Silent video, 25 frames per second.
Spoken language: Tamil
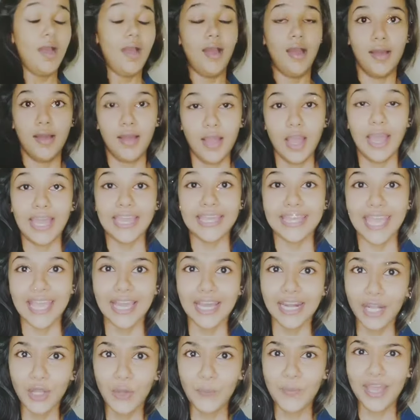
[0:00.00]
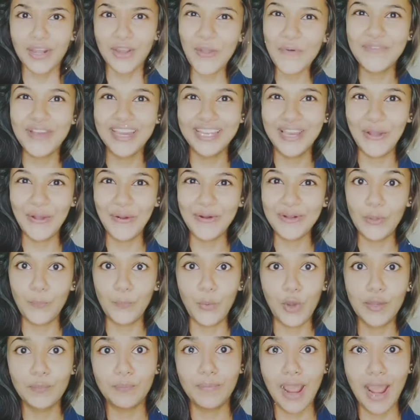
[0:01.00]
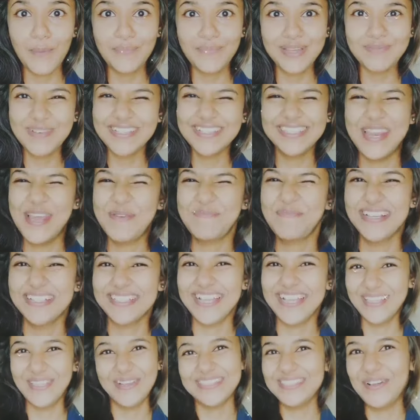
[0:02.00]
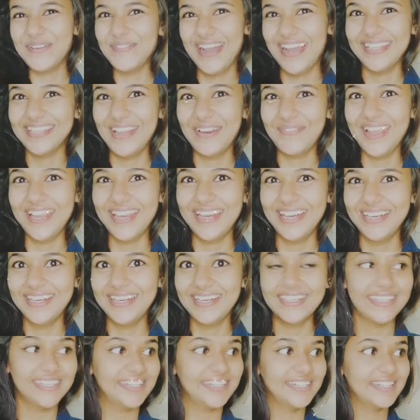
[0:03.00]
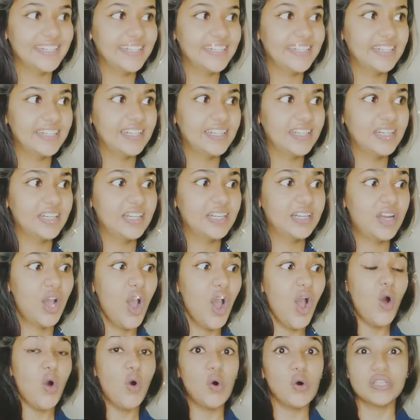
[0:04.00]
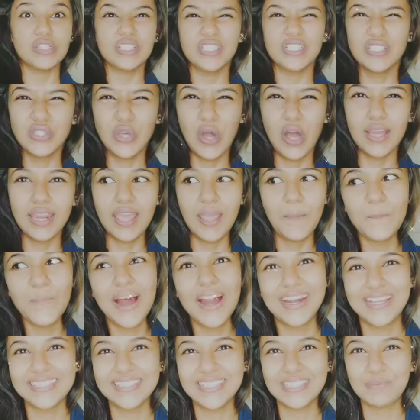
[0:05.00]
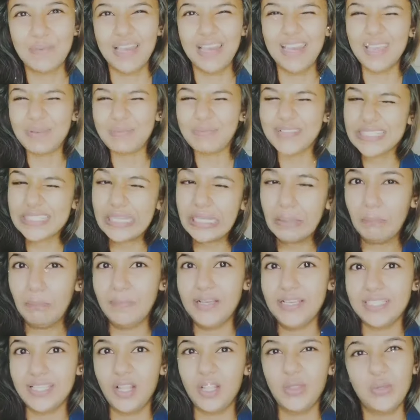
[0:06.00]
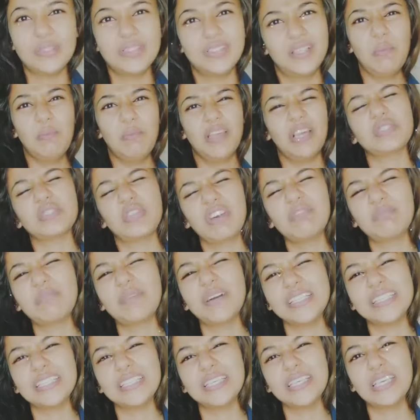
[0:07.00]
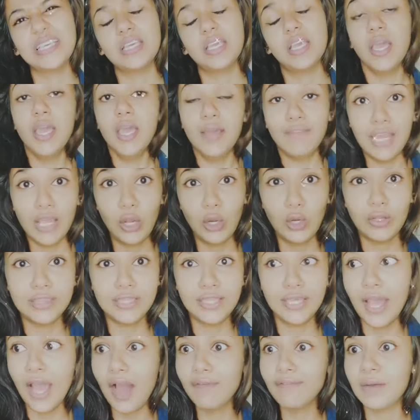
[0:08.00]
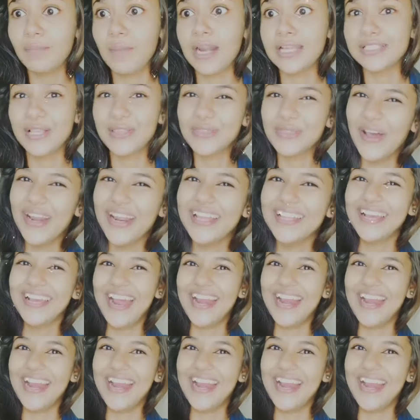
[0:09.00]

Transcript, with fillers: ஆ எங்க ரெண்டு பேரும் வெளியே கூட்டு போய் மாமி மெஸ்ல மசாலா தோசை வாங்கி மசாலா தோசை இல்லடா மனசு மனசு ஓ சாரி மனசு ஸ்பெல்லிங் மிஸ்டேக் மசாலா தோசை பிகாஸ் ஆஃப் பசி வெளியே வந்து அவன் மனசை திறந்து